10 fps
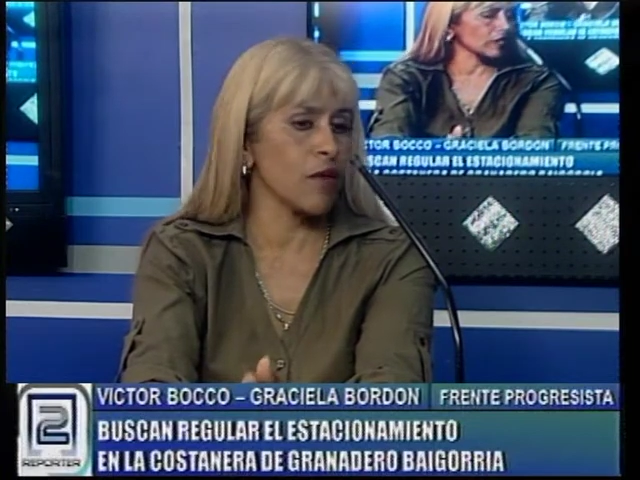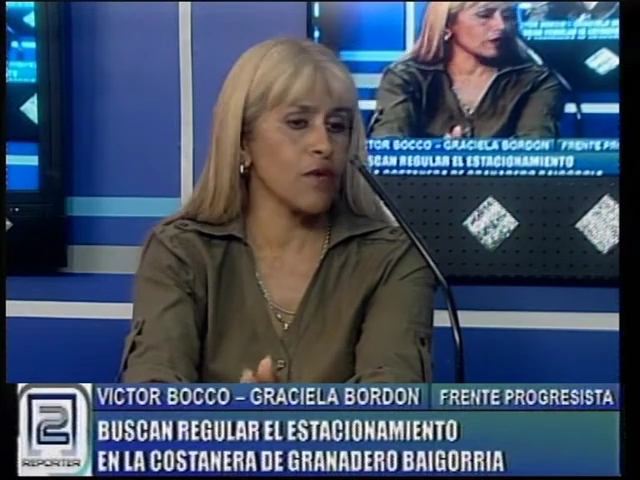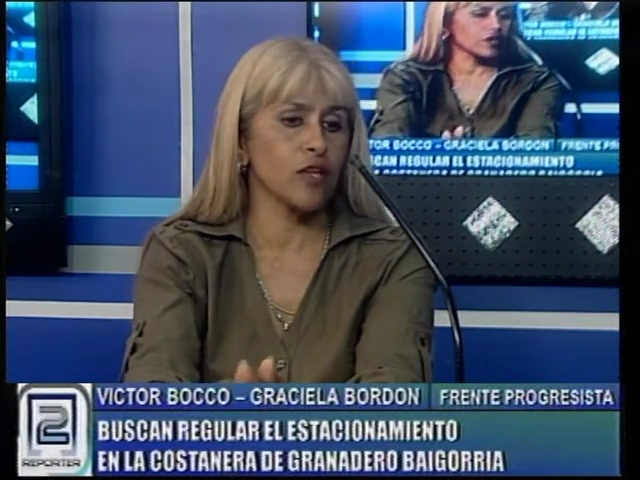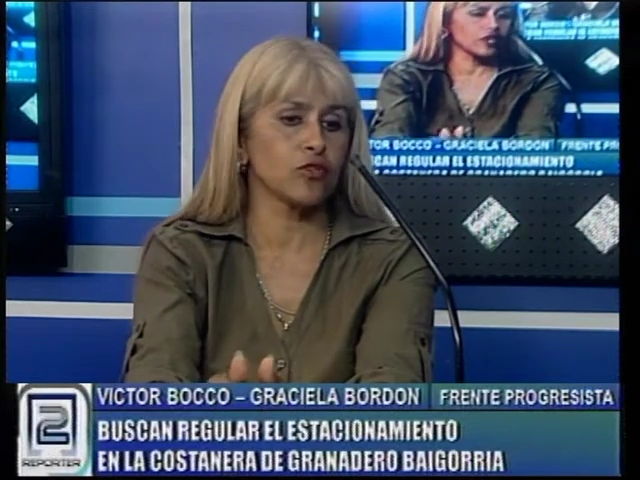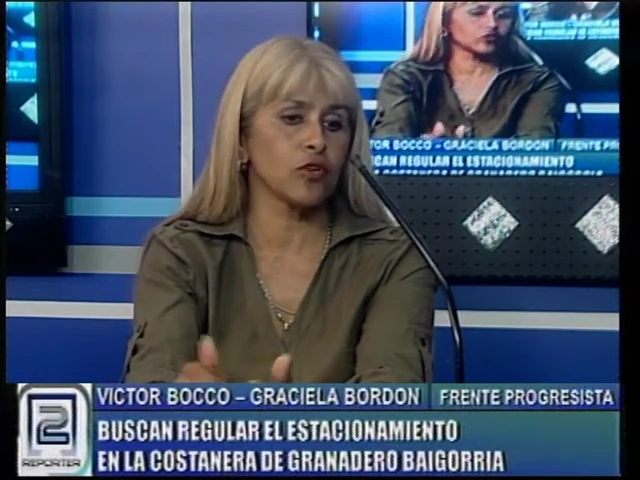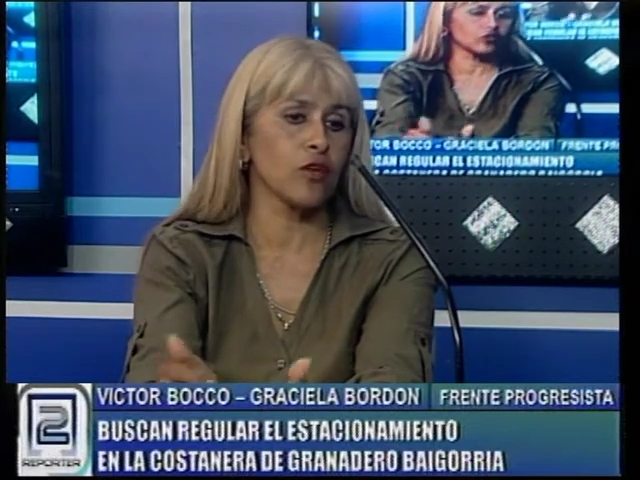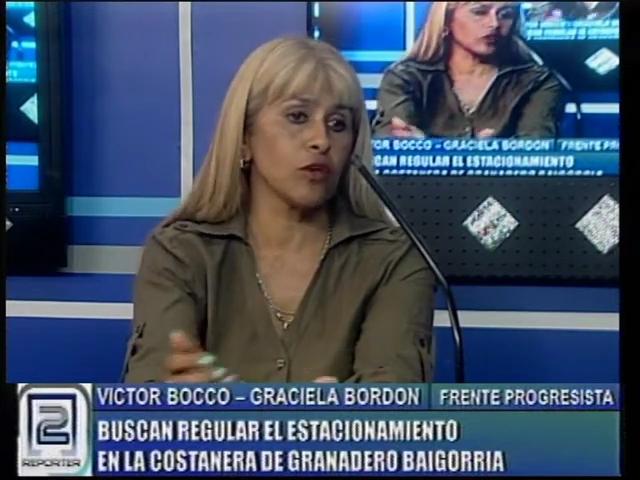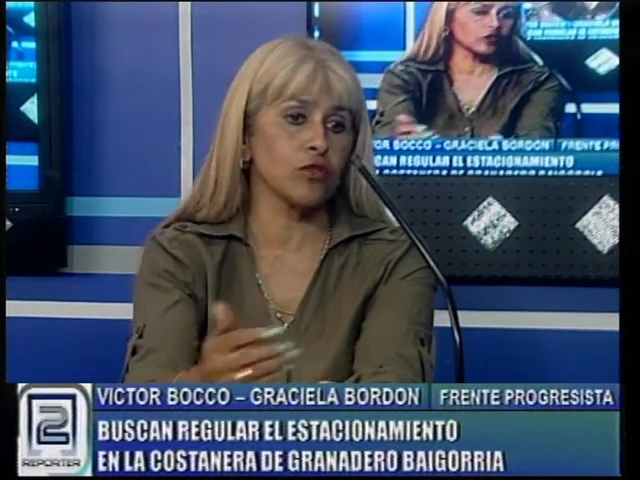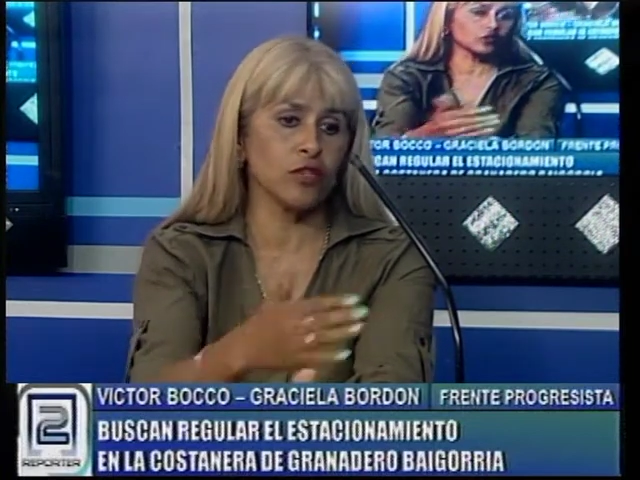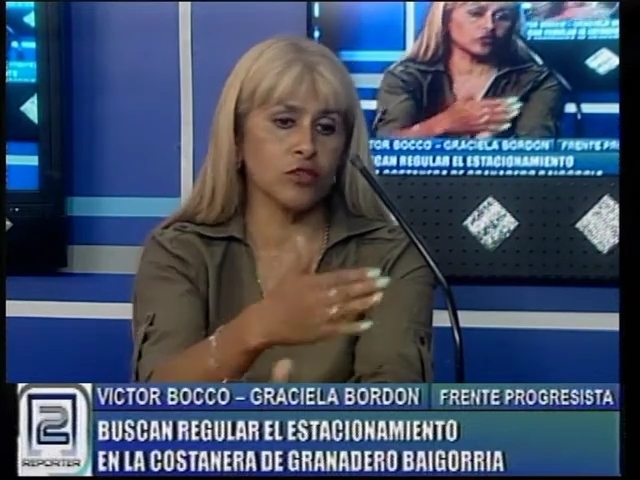había todo
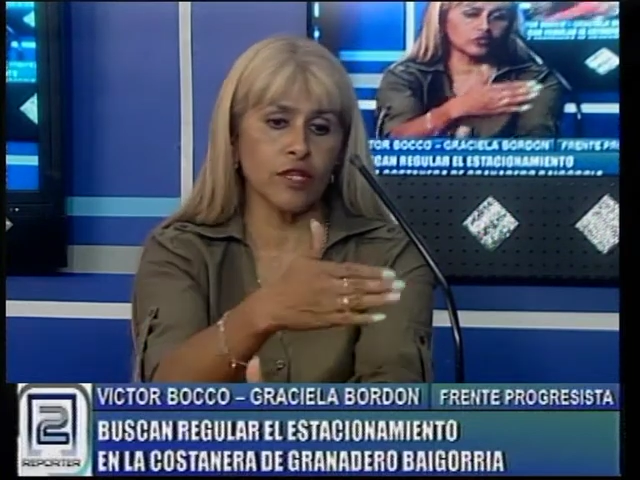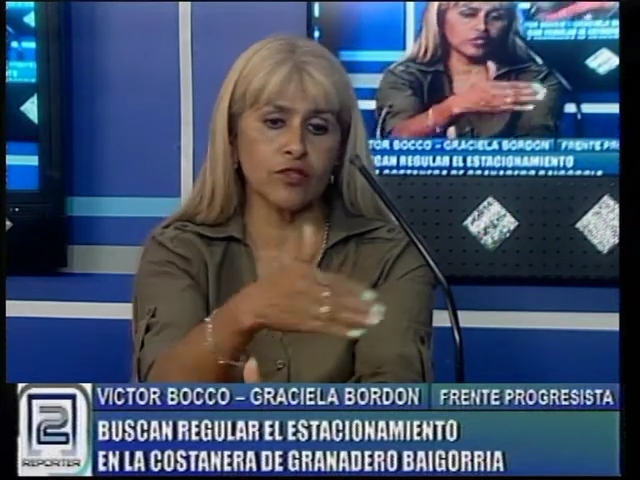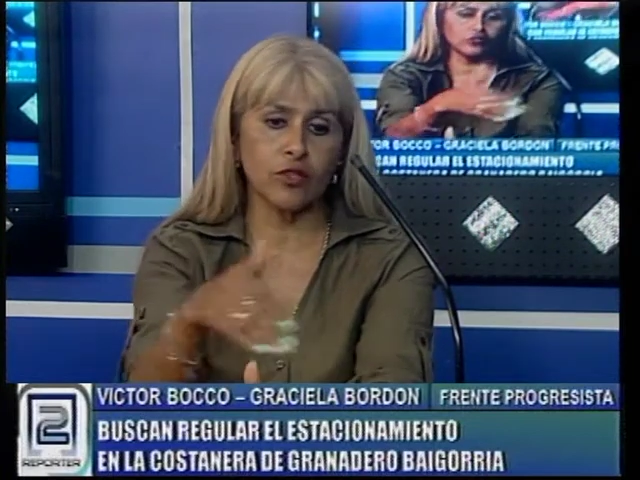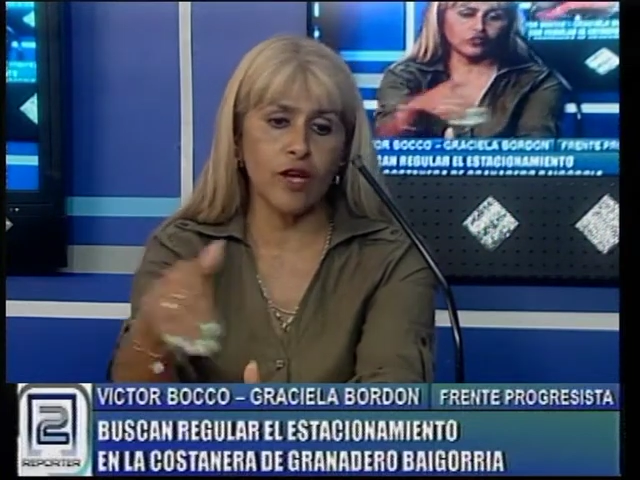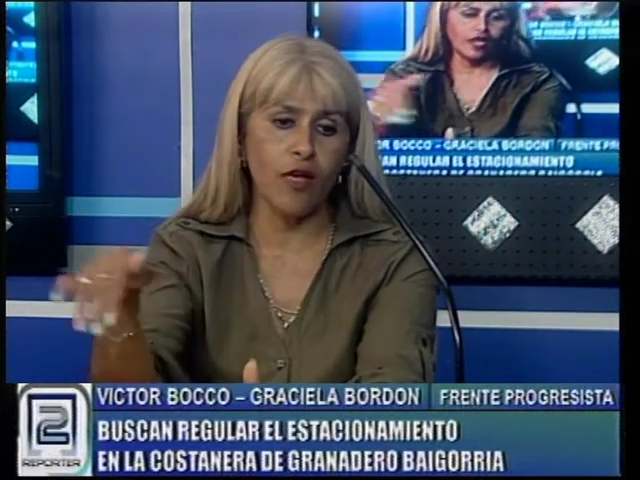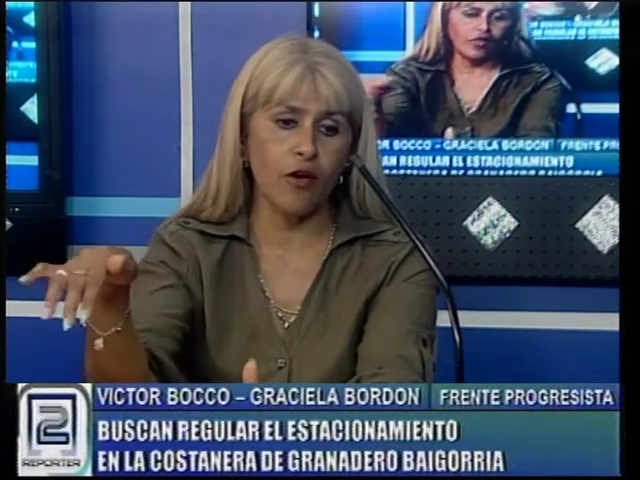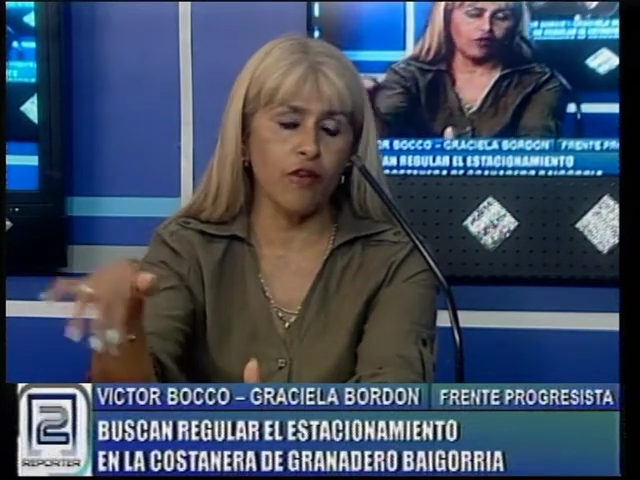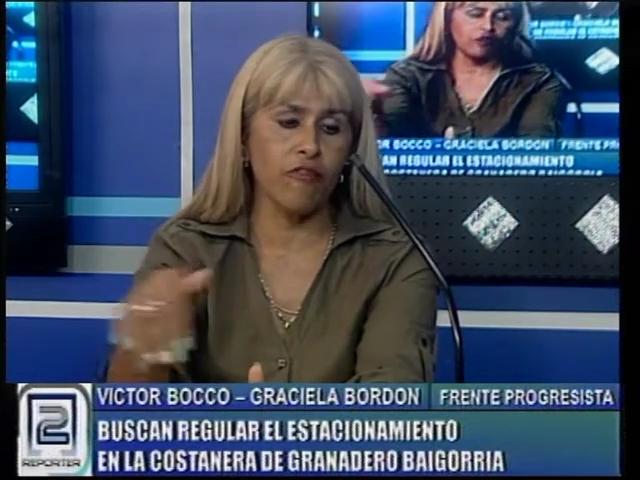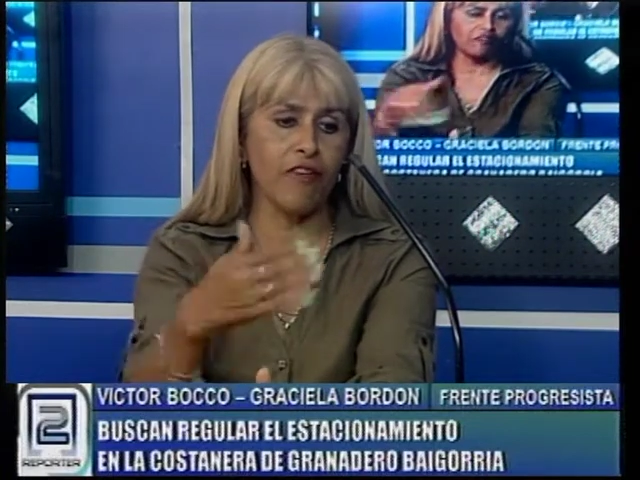auto estacionado en